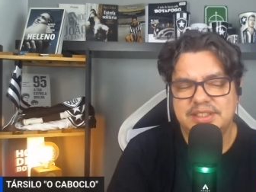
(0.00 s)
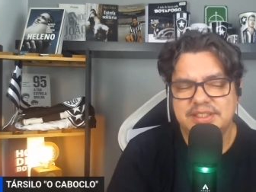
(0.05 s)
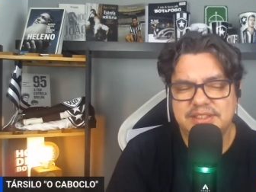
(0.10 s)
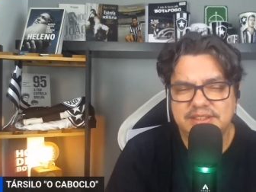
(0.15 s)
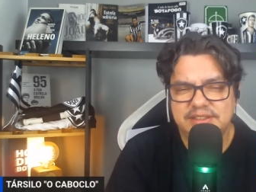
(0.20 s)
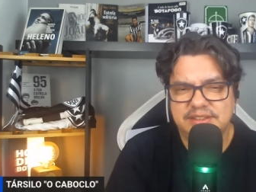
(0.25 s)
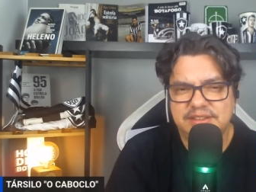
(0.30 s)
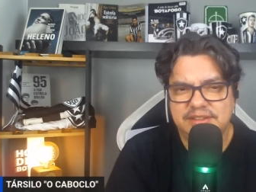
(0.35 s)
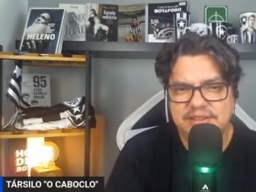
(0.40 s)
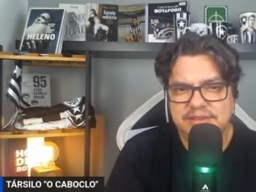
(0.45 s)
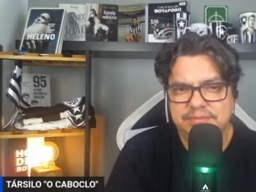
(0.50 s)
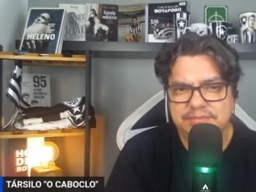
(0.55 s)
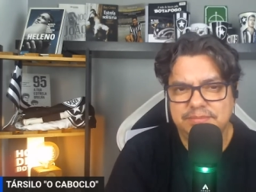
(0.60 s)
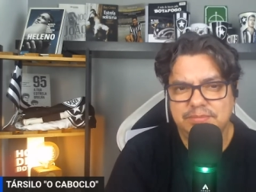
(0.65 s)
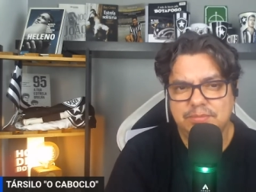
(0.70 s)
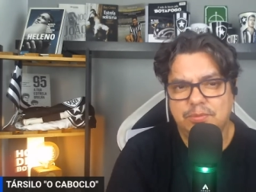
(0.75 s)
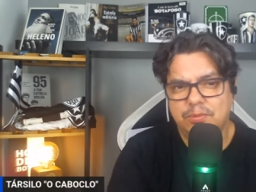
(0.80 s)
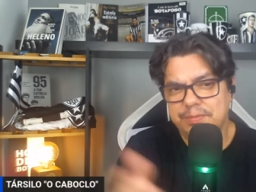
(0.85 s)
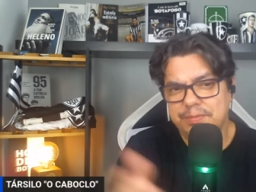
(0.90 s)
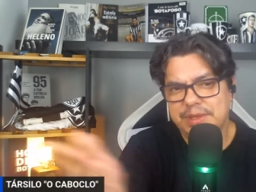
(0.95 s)
E
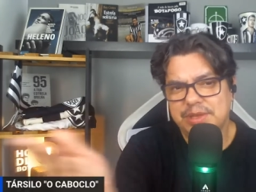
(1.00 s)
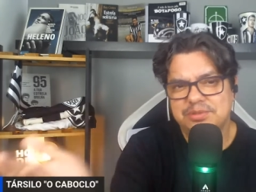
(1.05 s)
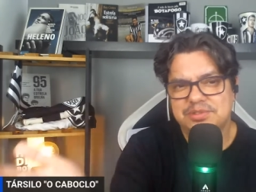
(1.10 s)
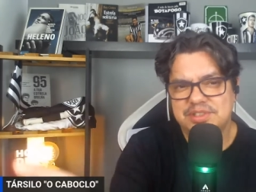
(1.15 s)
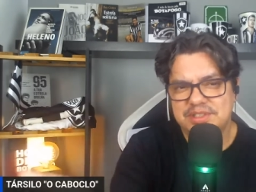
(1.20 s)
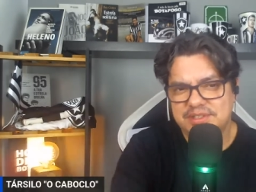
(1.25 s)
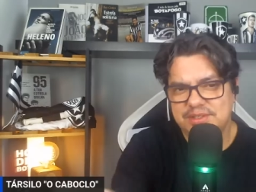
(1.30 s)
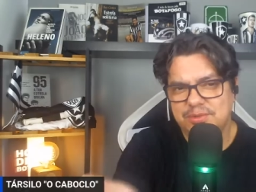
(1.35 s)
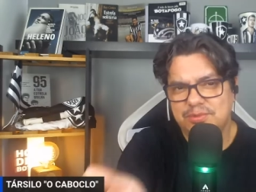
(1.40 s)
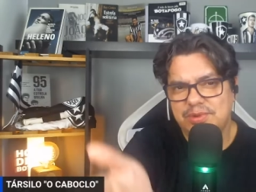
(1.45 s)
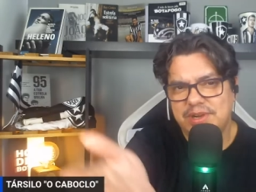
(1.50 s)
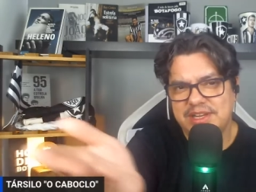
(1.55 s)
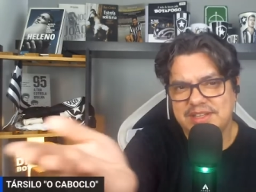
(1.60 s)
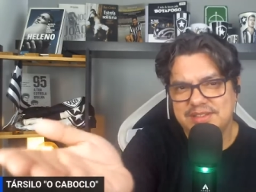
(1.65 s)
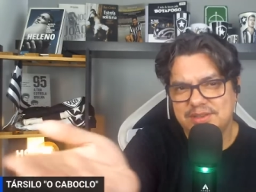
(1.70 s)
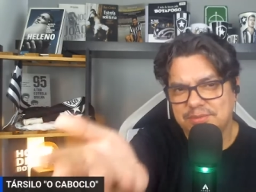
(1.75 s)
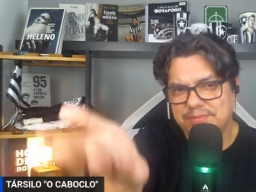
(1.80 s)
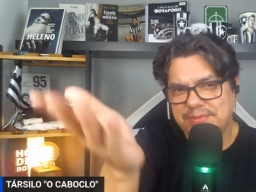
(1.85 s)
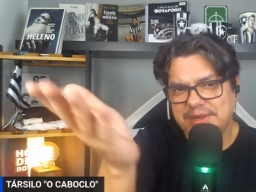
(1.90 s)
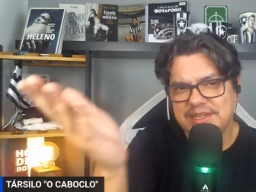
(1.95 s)
com menos de 5 reais
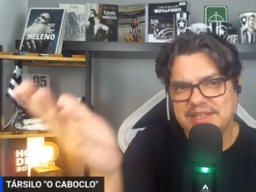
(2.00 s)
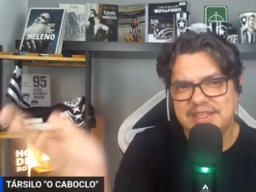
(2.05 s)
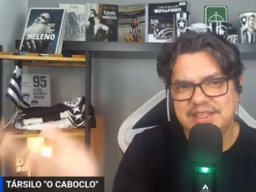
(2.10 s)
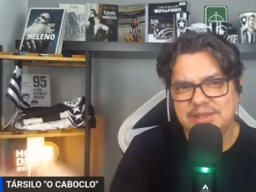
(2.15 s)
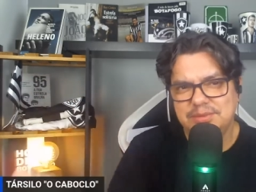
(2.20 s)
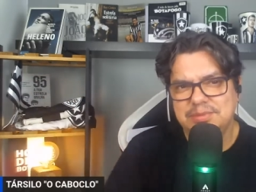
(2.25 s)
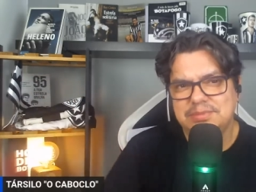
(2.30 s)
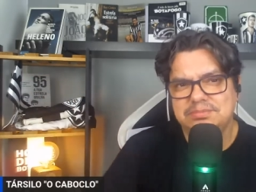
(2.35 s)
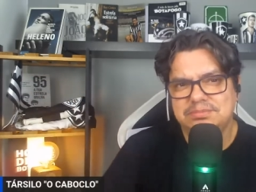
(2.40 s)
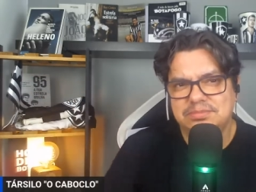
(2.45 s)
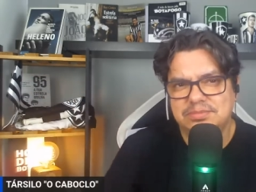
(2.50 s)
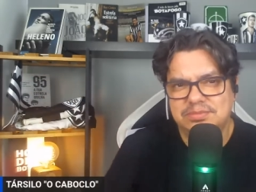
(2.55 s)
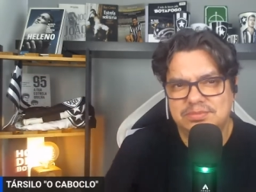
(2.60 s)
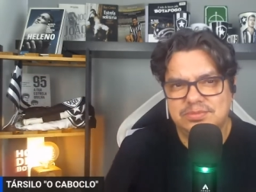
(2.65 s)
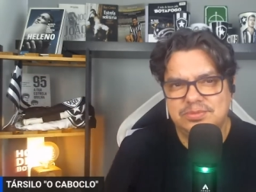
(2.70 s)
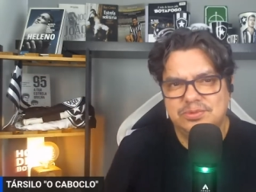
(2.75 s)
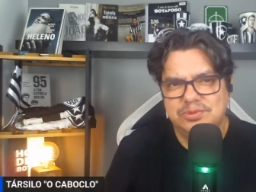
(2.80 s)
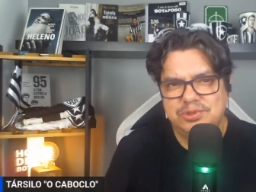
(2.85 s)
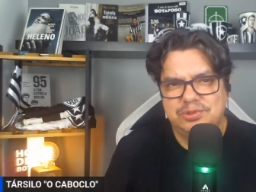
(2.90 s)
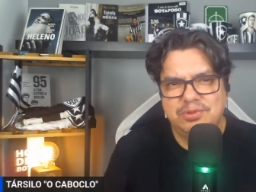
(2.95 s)
você não paga nem um,
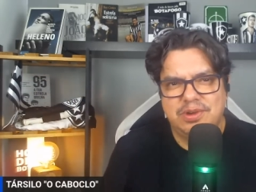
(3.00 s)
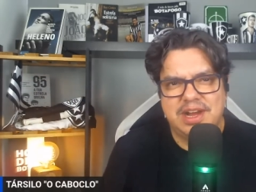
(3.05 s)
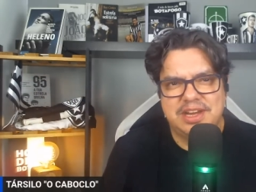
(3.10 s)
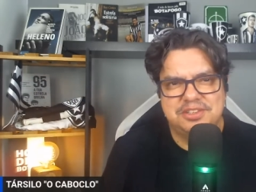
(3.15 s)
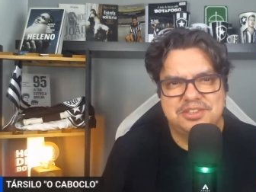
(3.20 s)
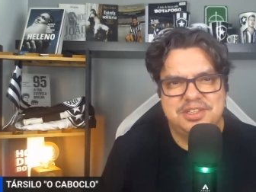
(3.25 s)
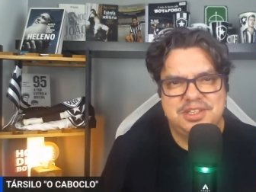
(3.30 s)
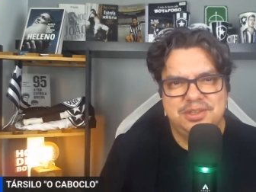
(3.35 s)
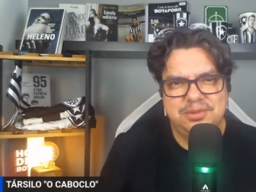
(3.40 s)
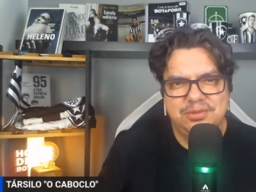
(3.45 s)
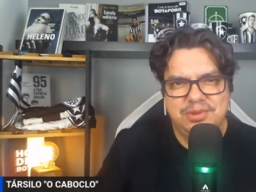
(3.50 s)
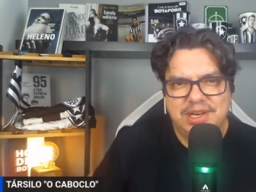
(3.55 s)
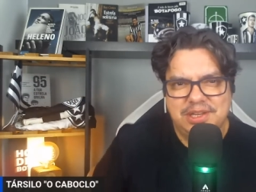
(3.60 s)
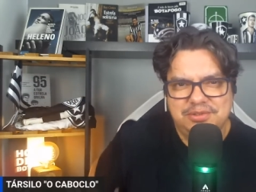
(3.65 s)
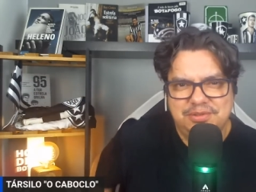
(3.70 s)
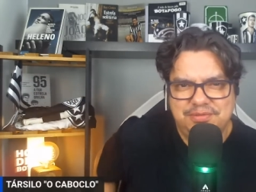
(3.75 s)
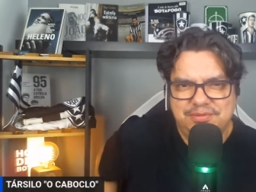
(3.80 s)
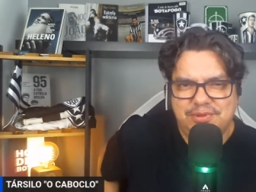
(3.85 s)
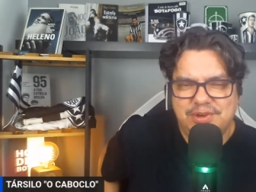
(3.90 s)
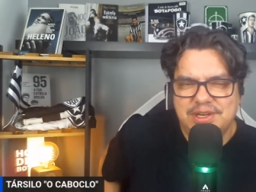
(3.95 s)
um, churrasquinho do lado
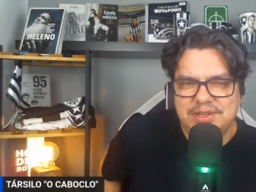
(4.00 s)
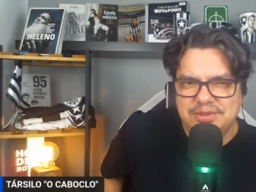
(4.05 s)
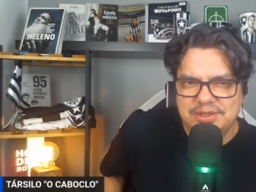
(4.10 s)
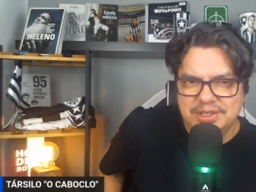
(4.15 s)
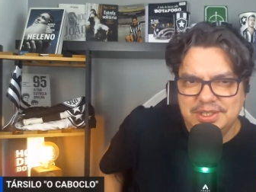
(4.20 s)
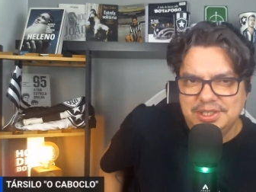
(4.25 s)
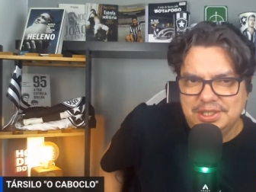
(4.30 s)
de fora